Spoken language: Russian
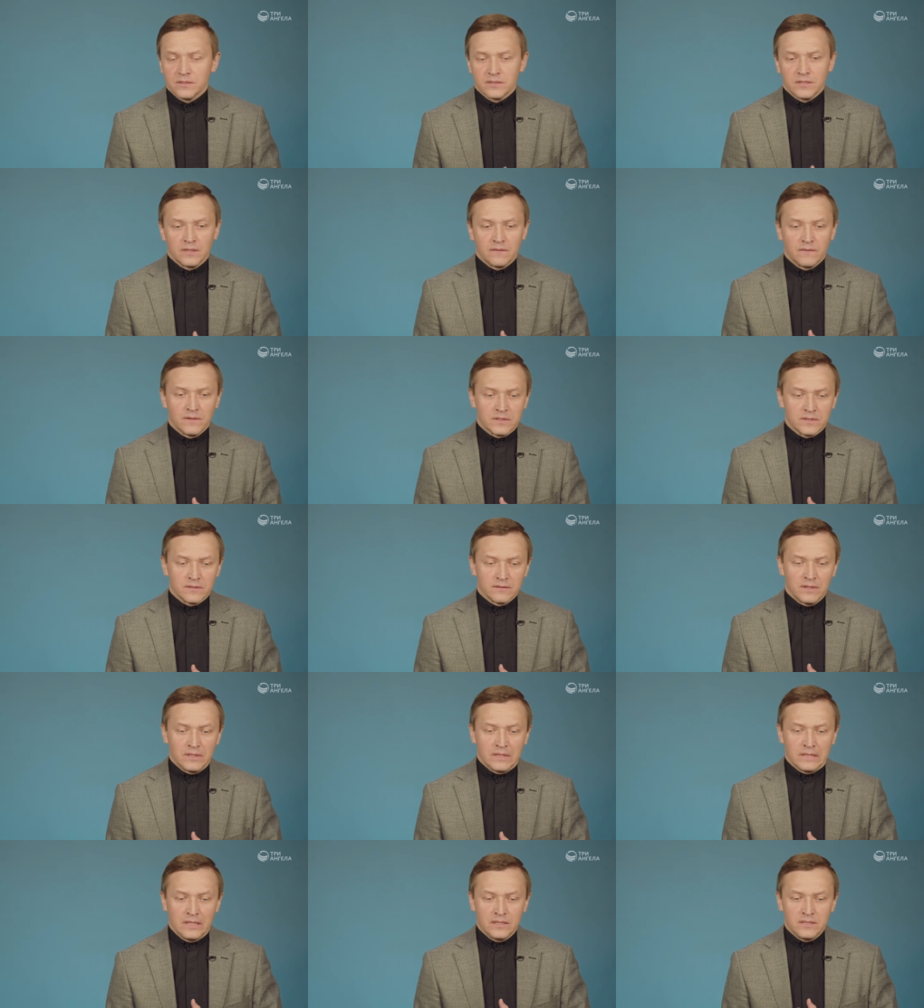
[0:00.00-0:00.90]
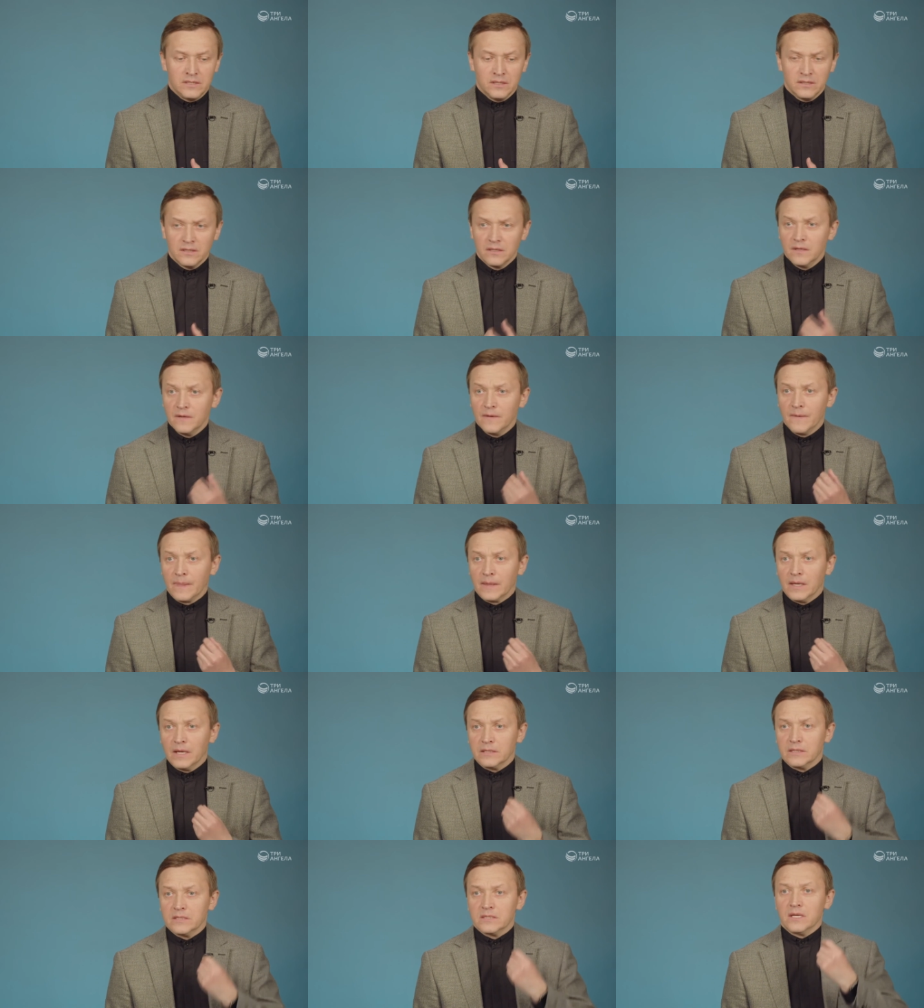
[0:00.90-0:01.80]
Соответственно, они хотят
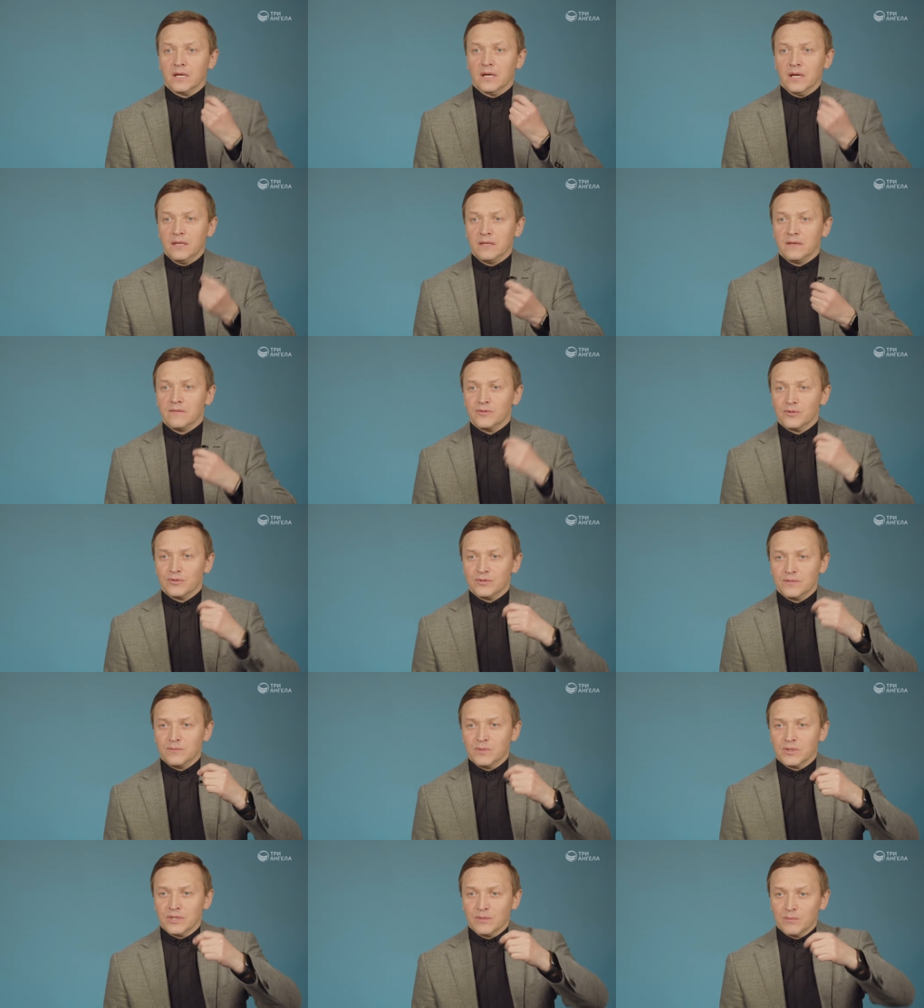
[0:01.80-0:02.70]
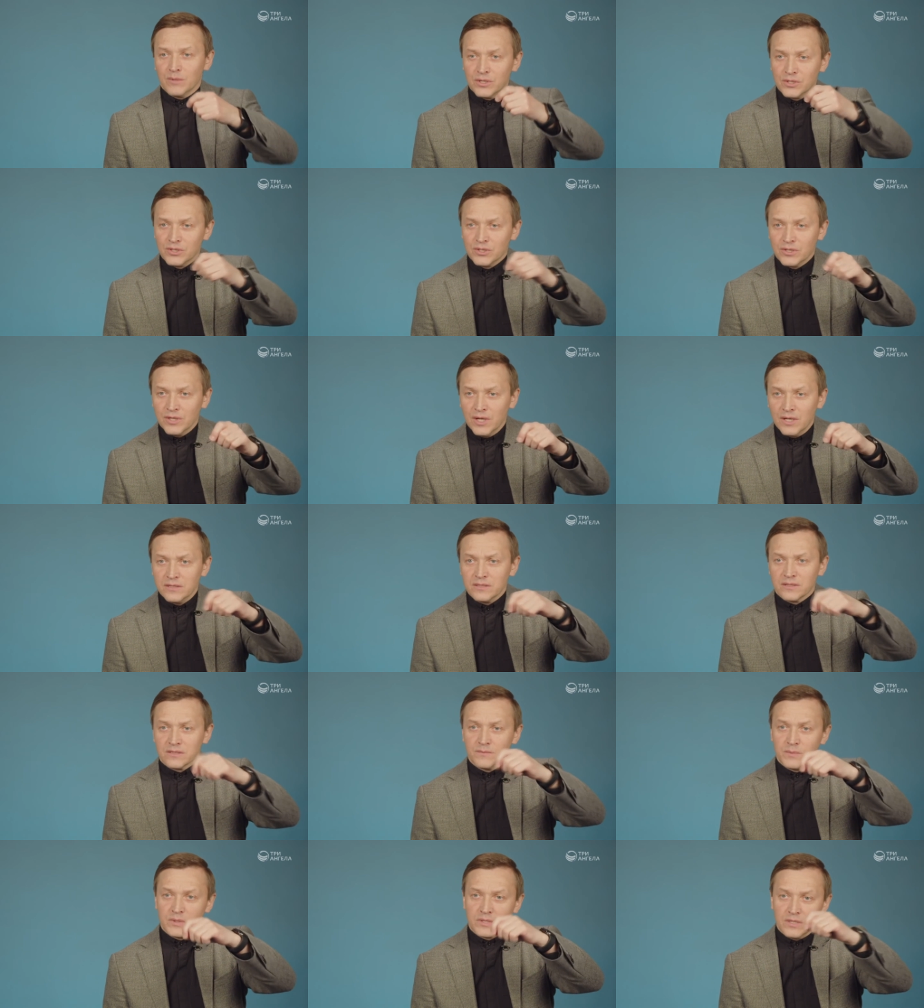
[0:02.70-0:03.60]
как-то заранее все себе там рассчитать,
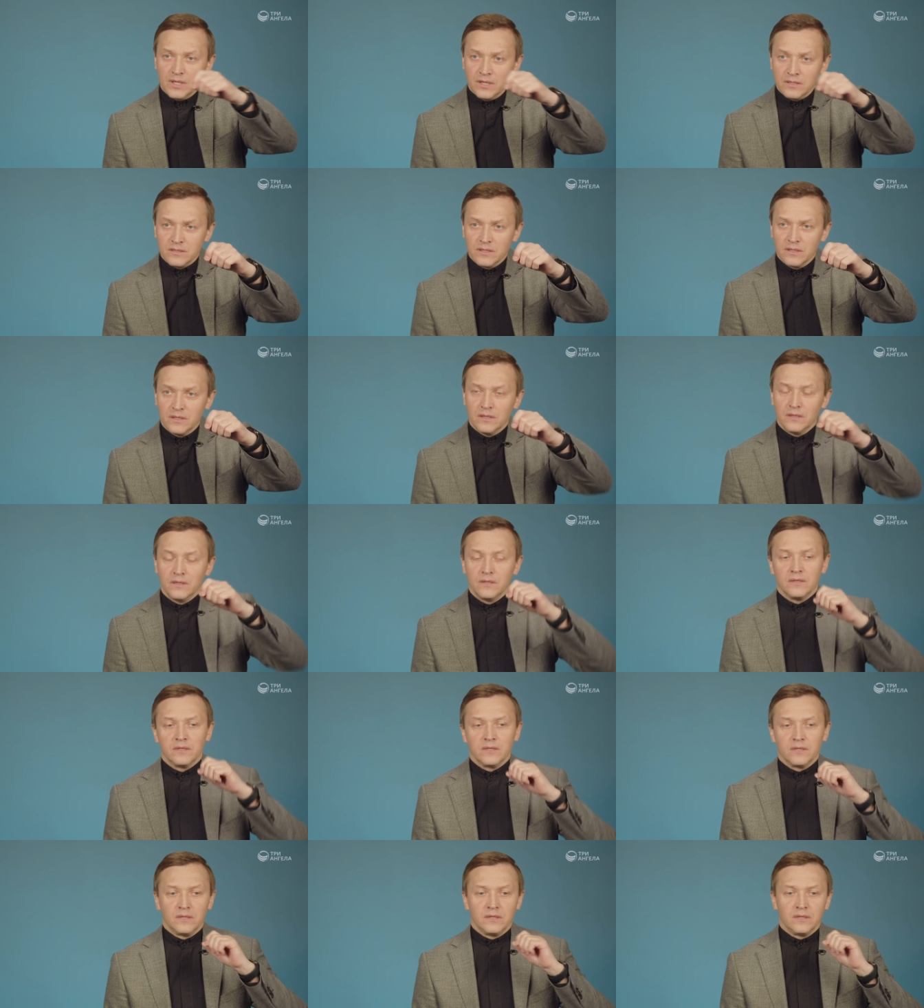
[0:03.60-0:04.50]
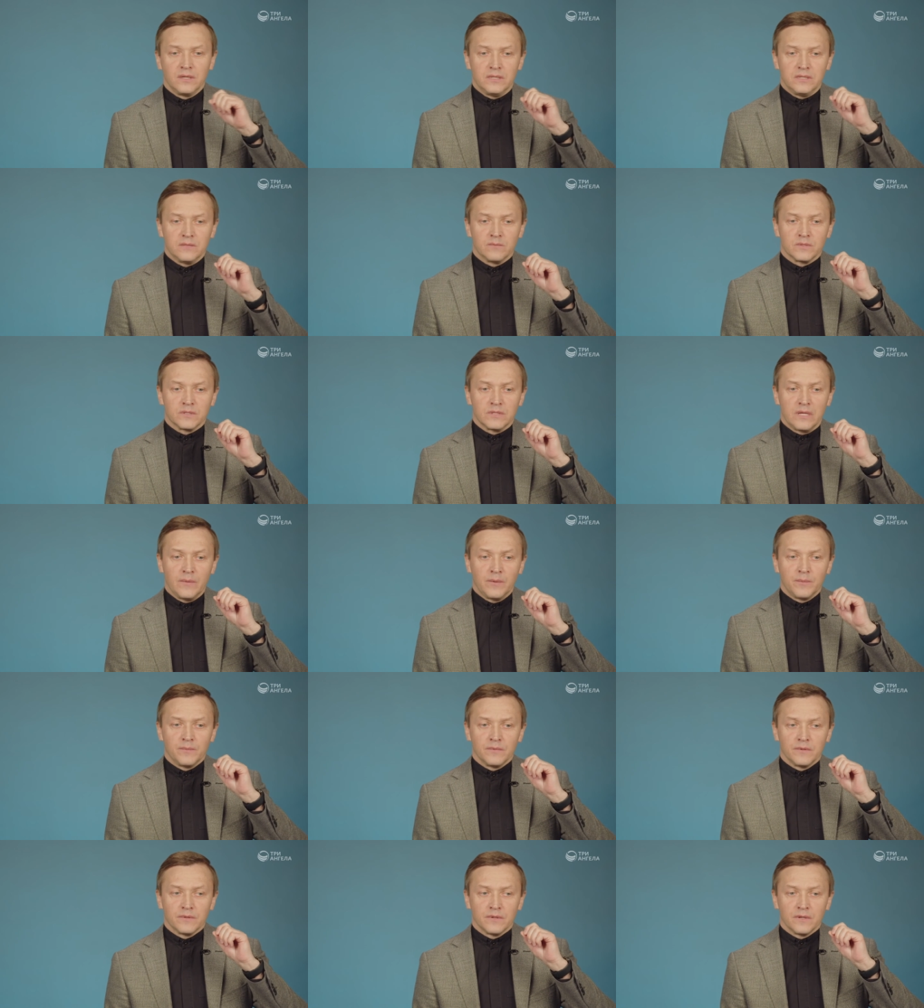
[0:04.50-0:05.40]
расписать, и этим
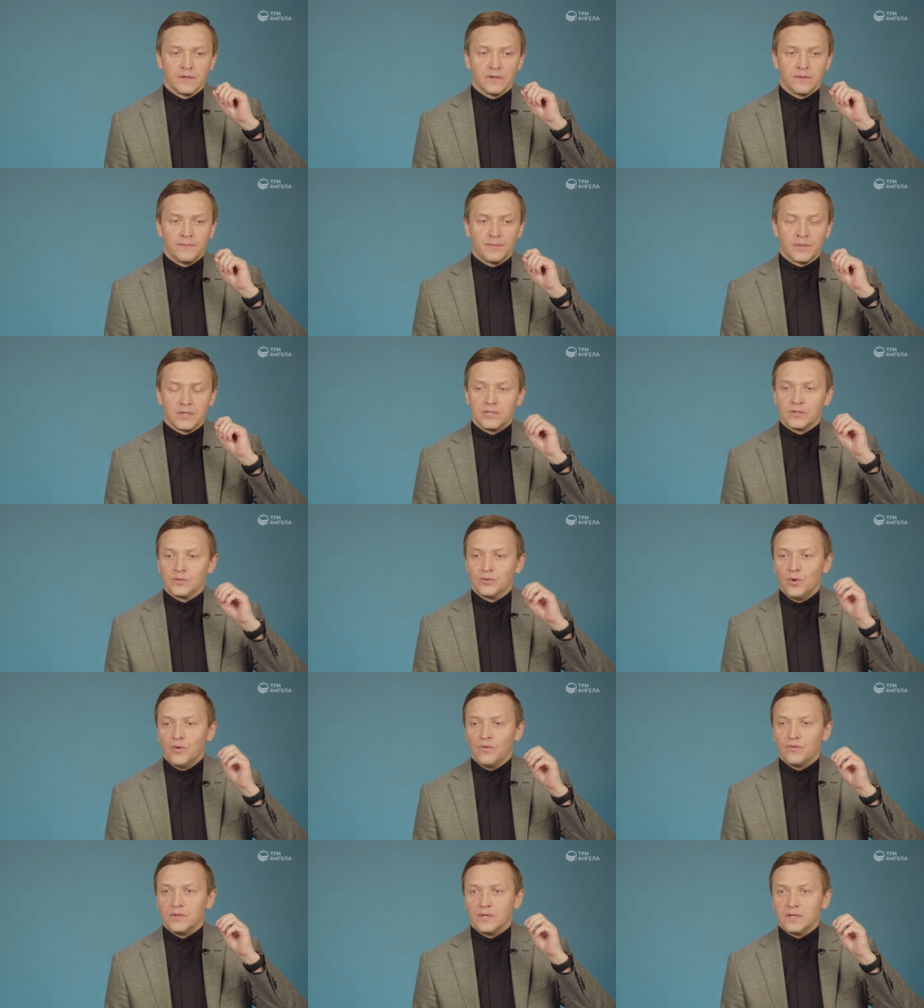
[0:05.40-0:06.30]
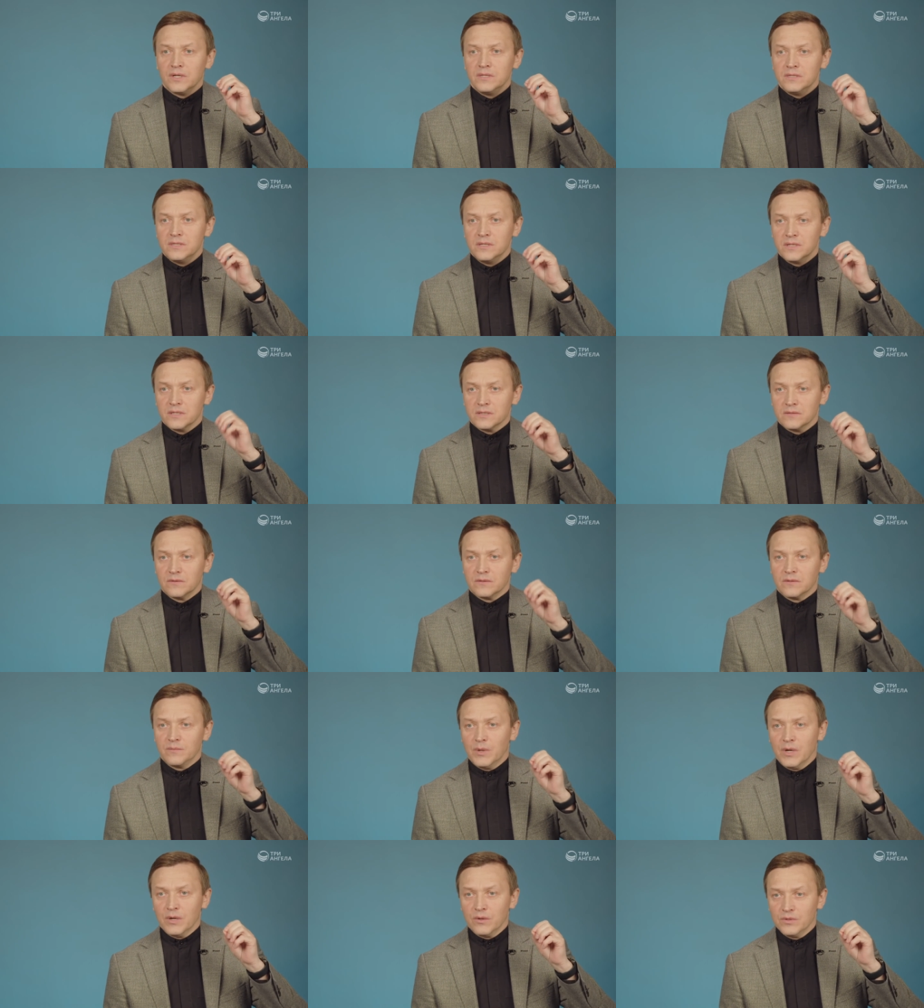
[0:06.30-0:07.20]
самым э, продиктован их интерес вот
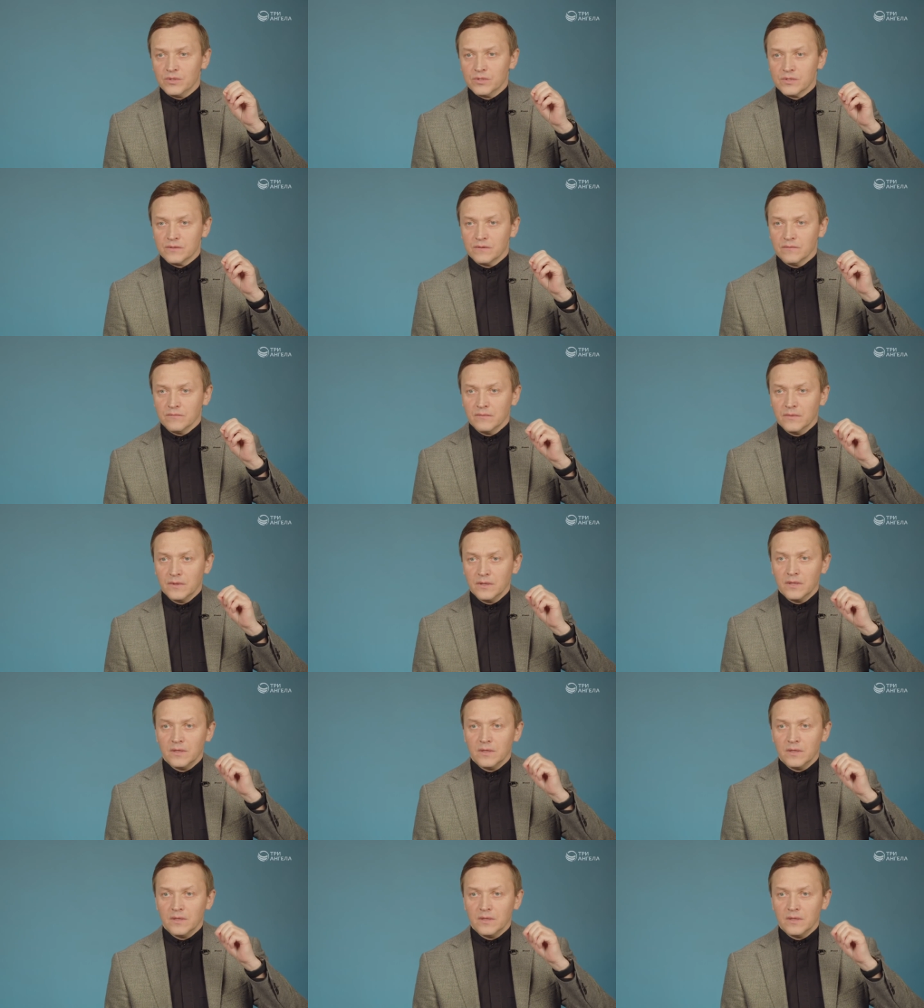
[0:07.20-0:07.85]
к пророчествам